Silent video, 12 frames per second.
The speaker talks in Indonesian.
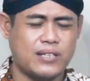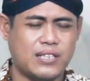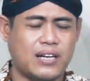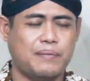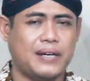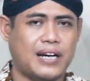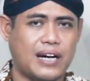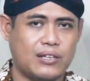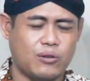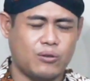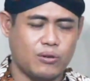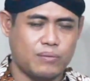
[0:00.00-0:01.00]
kuasa kepada
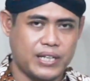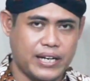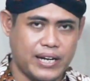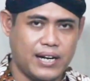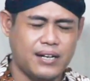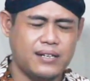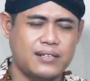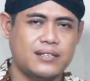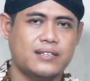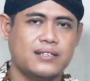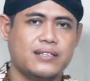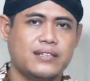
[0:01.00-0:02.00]
kantor hukum saya,
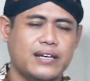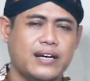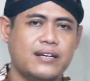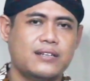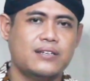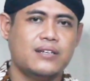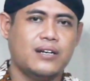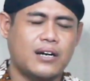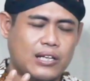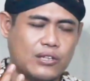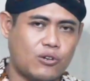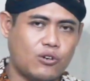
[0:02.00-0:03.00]
ya.
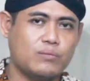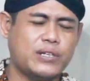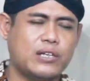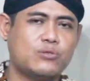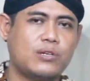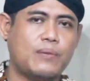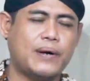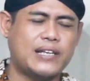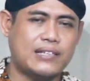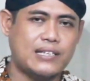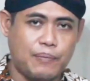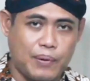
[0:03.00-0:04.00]
Kantor hukum saya sudah
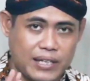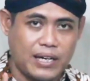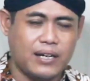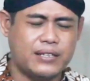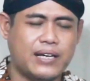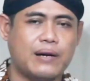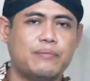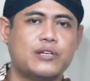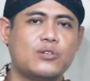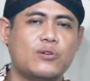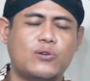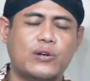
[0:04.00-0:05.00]
banyak cabangnya di hampir
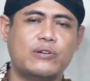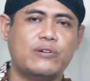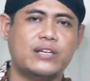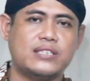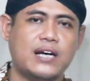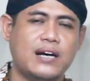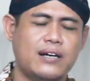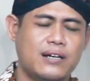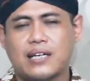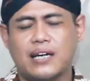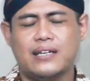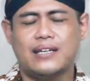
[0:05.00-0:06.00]
seluruh Indonesia.
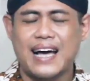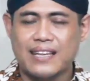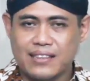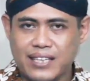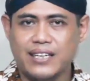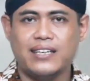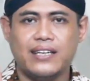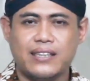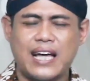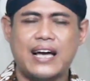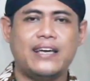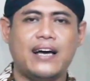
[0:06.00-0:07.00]
Nanti
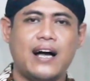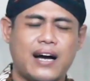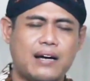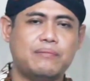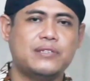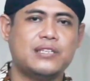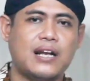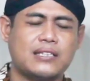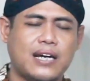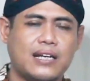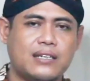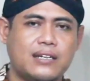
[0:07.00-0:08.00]
kita yang akan
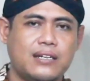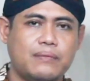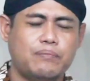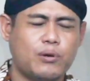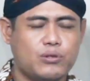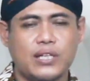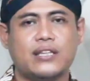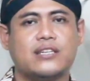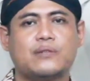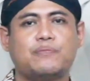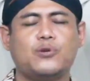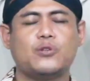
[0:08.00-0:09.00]
menjelaskan ke perusahaan
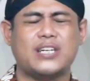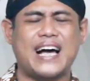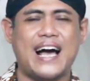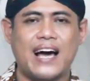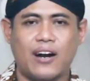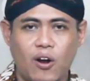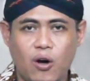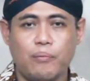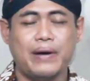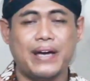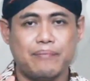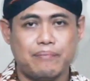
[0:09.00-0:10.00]
tersebut kalau
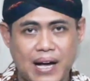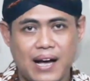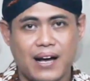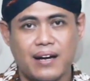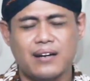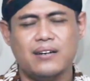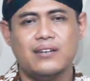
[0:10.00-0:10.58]
memang